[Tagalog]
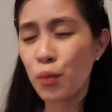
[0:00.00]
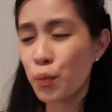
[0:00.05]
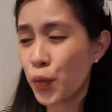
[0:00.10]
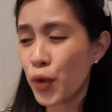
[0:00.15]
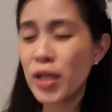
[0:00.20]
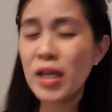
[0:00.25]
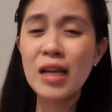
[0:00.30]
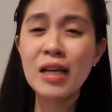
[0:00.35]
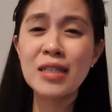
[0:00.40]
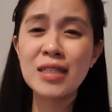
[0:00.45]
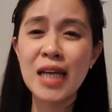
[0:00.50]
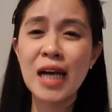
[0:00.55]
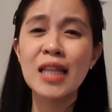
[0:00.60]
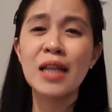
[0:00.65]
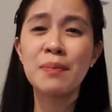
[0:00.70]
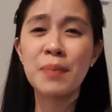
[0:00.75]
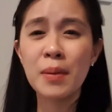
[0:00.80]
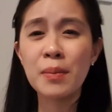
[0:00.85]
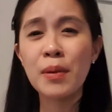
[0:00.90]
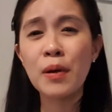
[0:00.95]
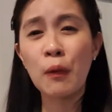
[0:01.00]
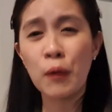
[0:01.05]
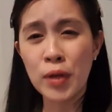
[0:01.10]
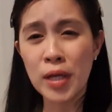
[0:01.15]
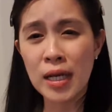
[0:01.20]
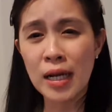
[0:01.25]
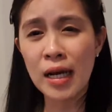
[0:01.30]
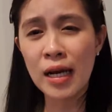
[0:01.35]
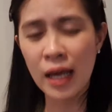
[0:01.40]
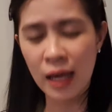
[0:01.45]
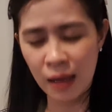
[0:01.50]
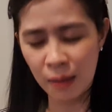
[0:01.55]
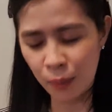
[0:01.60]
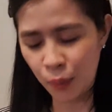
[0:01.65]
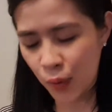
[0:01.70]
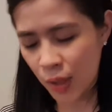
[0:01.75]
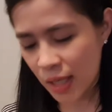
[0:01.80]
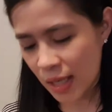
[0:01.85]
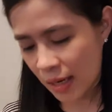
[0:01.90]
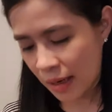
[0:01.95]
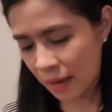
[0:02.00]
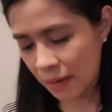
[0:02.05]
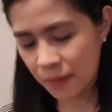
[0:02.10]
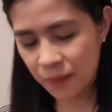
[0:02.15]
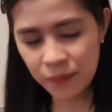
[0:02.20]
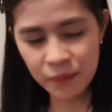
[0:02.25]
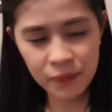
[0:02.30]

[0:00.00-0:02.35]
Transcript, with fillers: Kung pwede lang sana, pabag mo na lang eh, pwede.